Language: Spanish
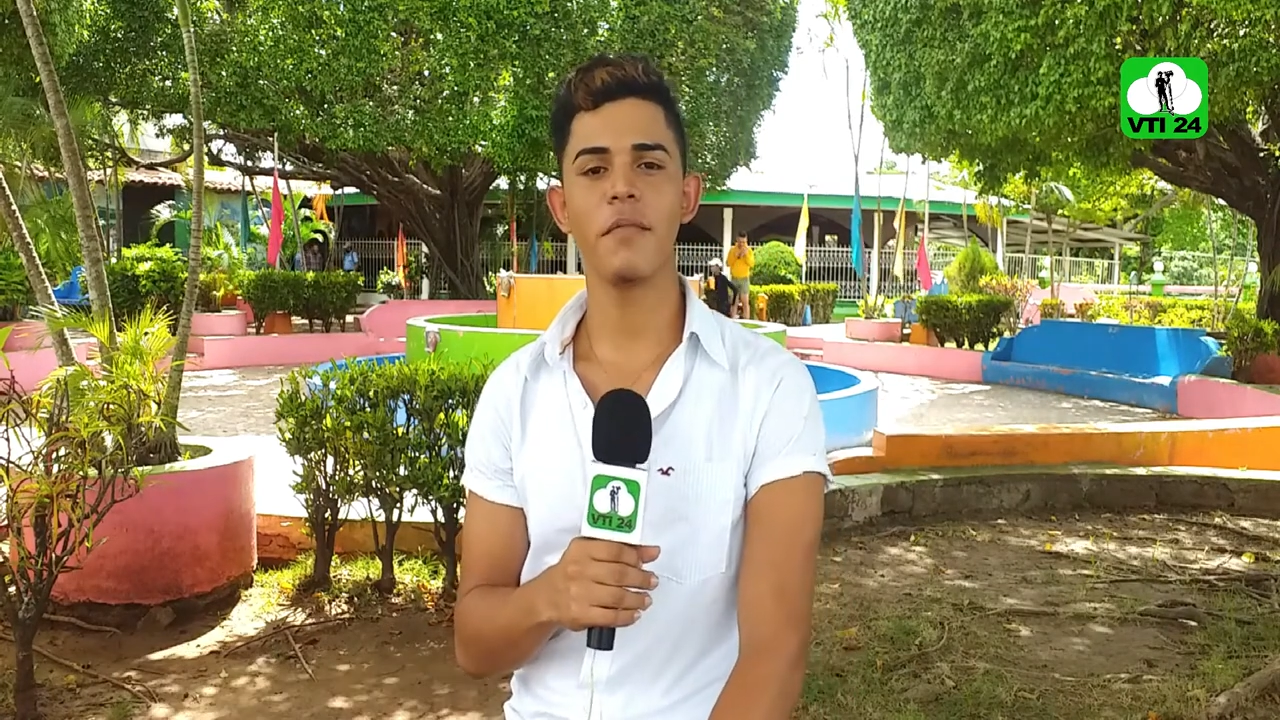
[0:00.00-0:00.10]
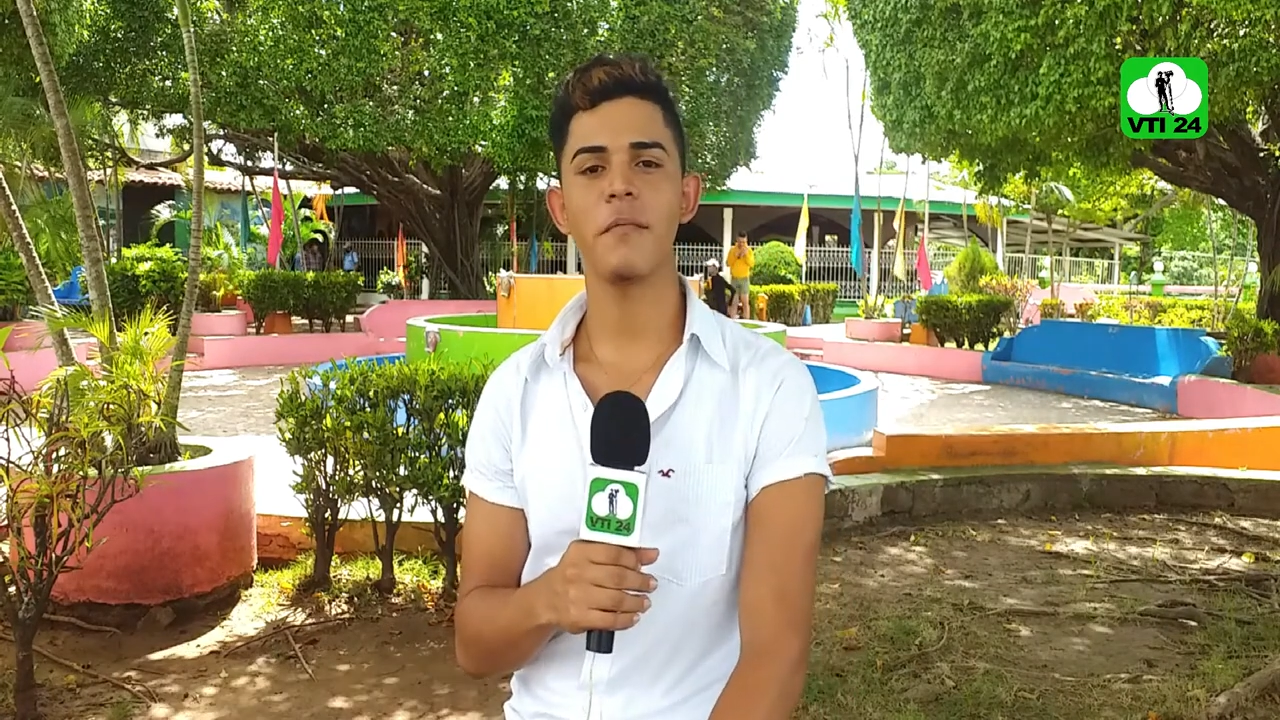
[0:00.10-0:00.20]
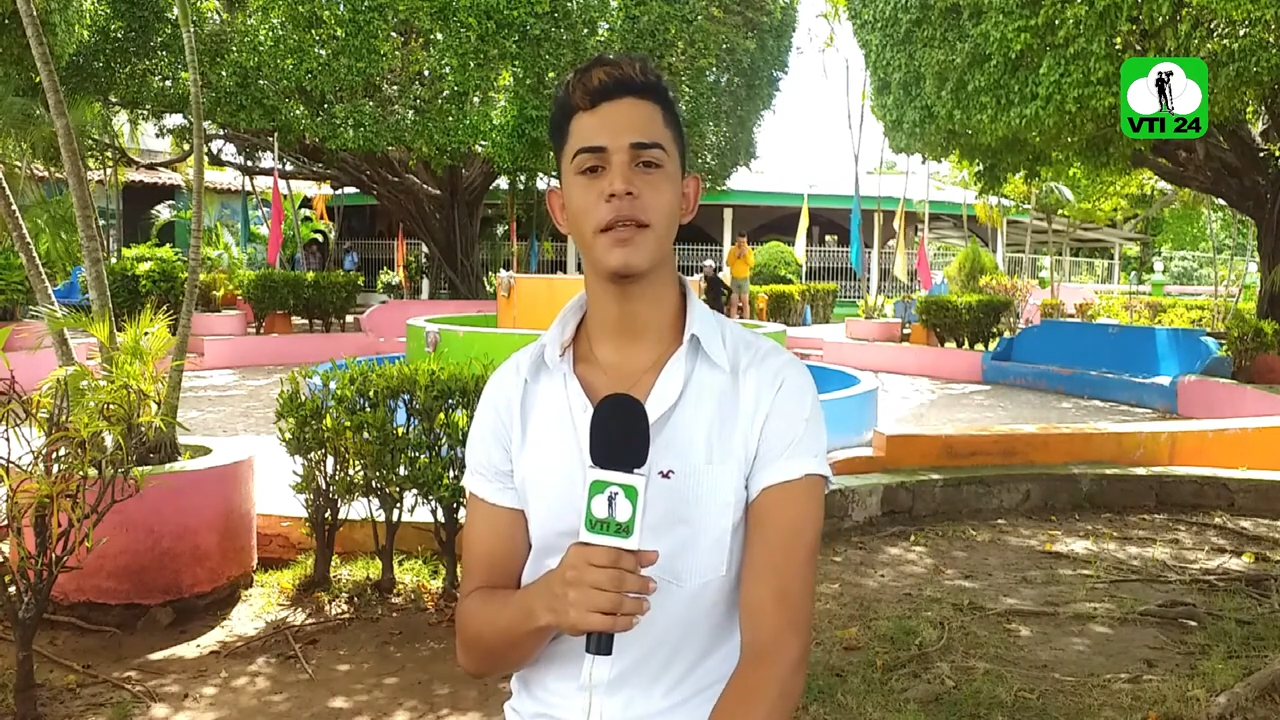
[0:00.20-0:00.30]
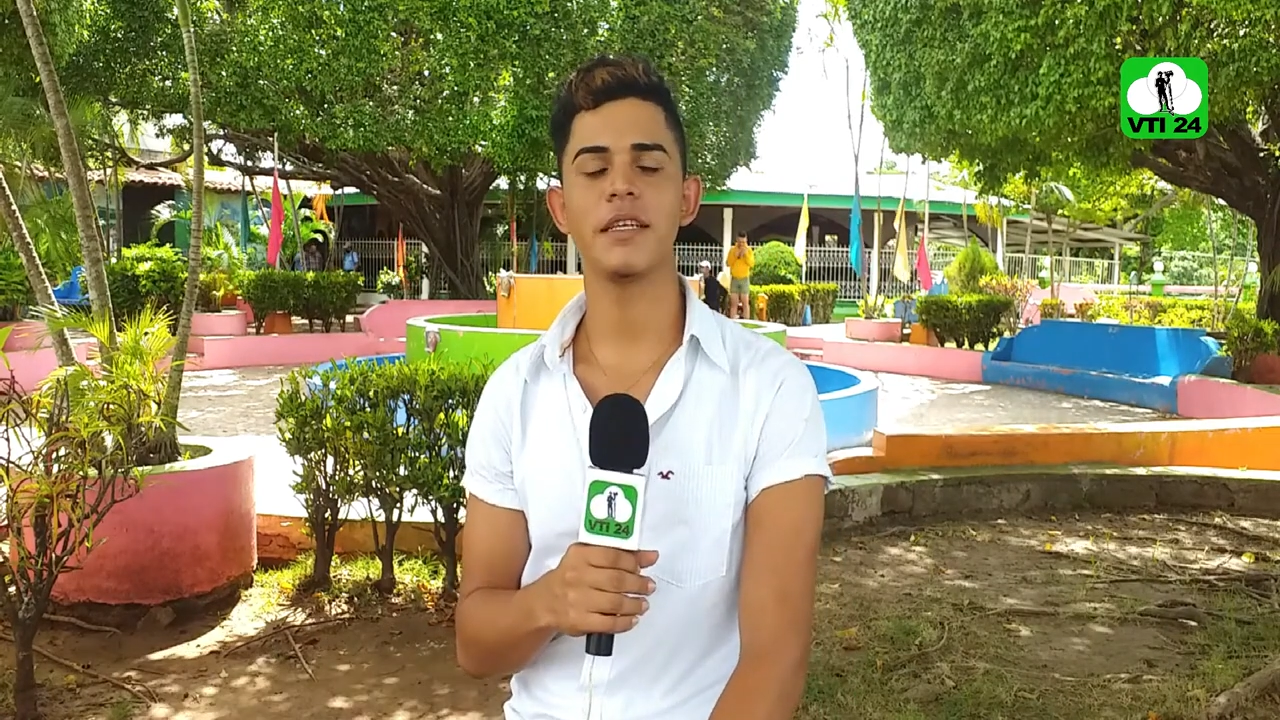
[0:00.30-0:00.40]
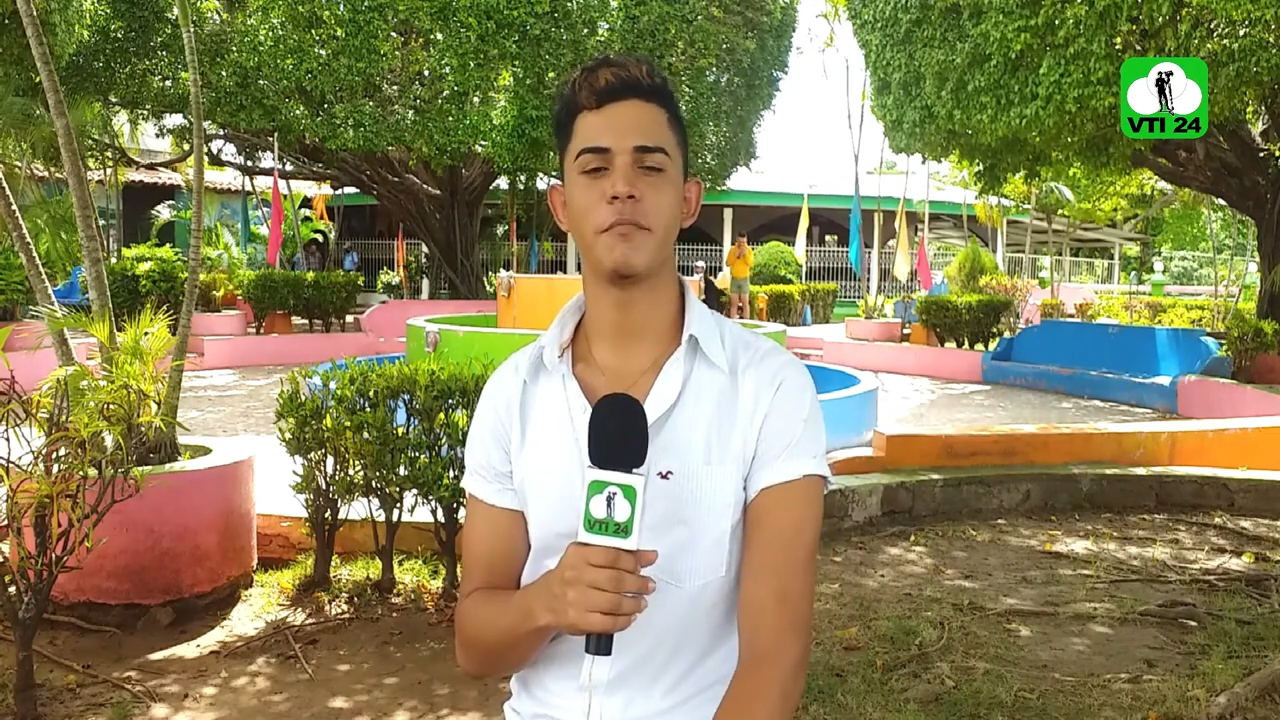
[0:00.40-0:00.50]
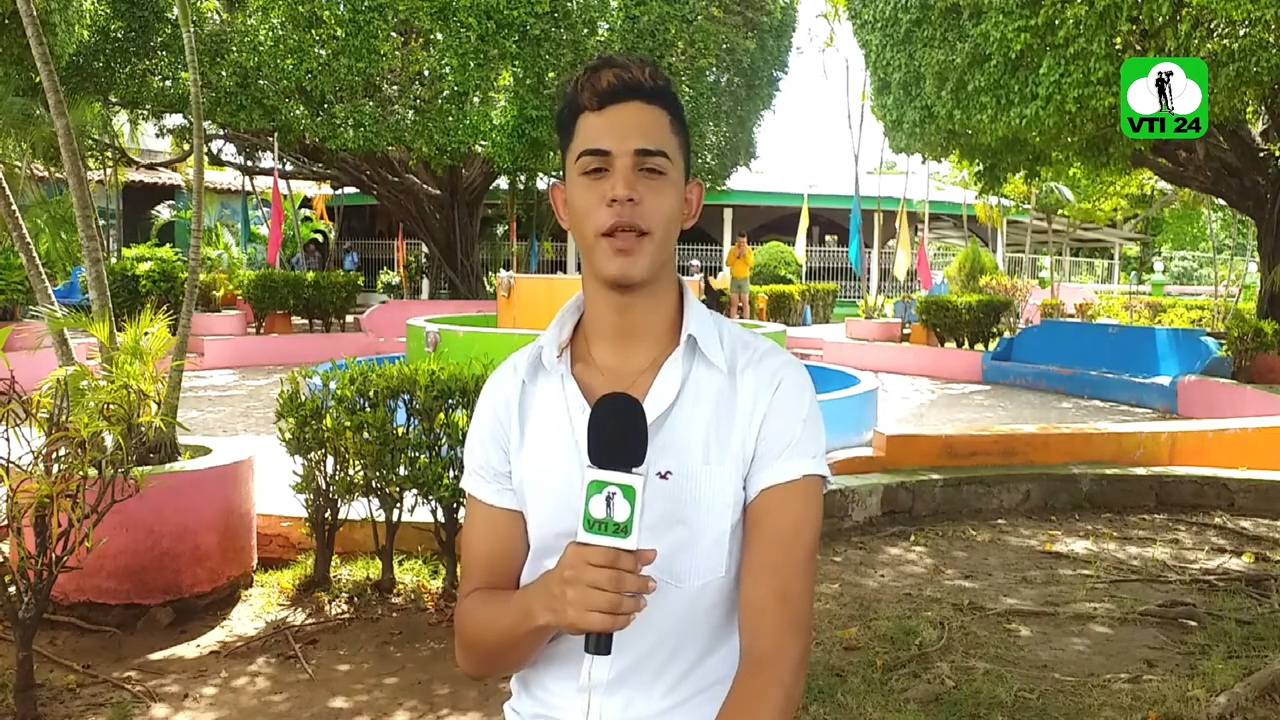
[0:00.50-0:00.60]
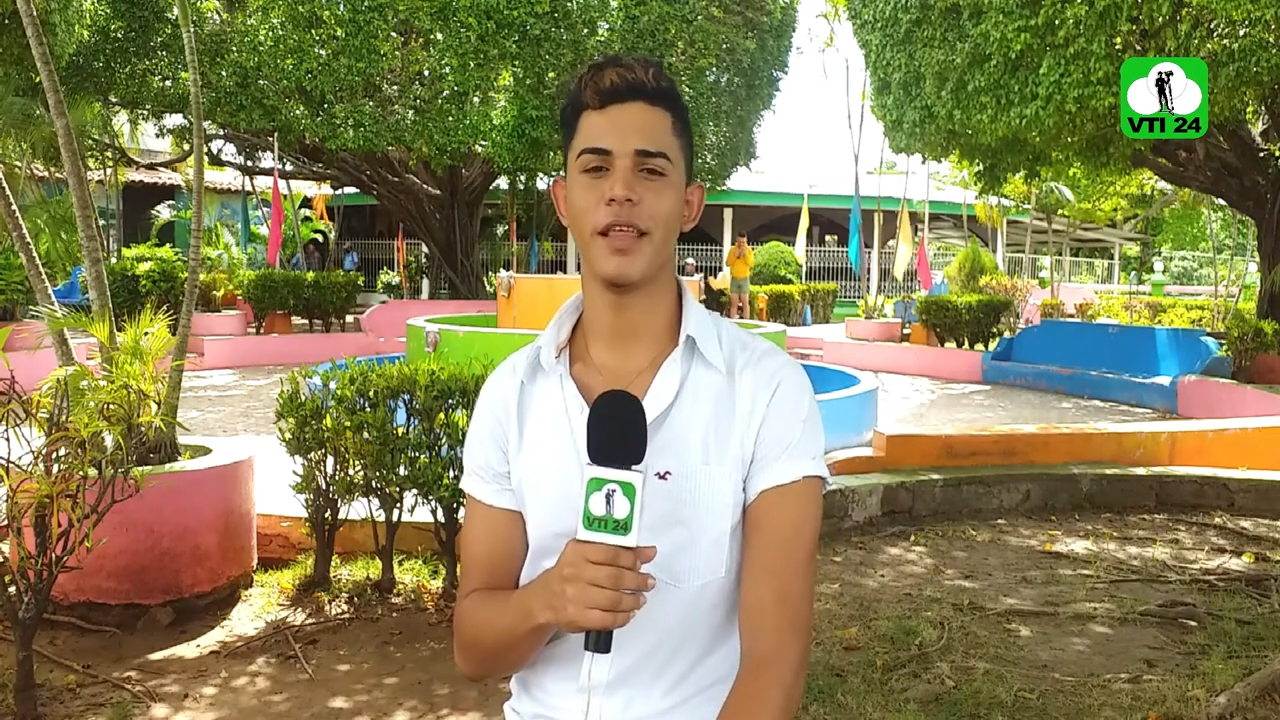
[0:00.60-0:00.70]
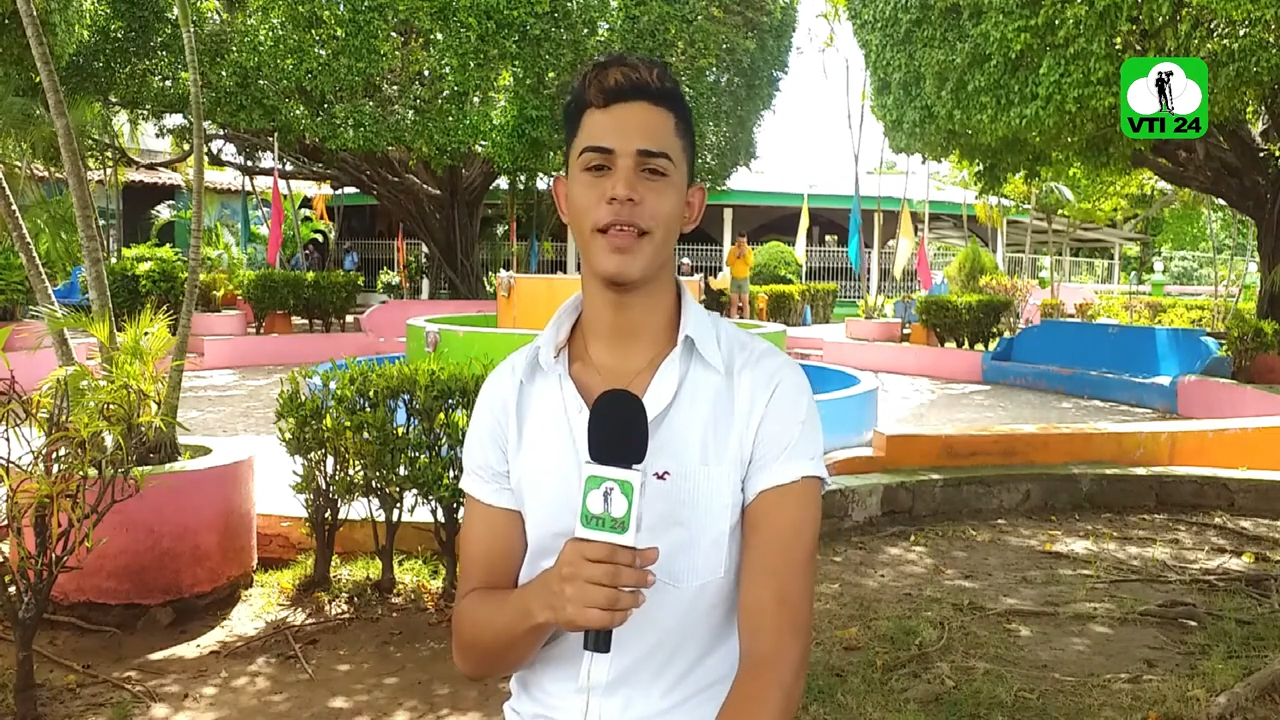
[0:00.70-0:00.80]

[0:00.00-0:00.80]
mis principales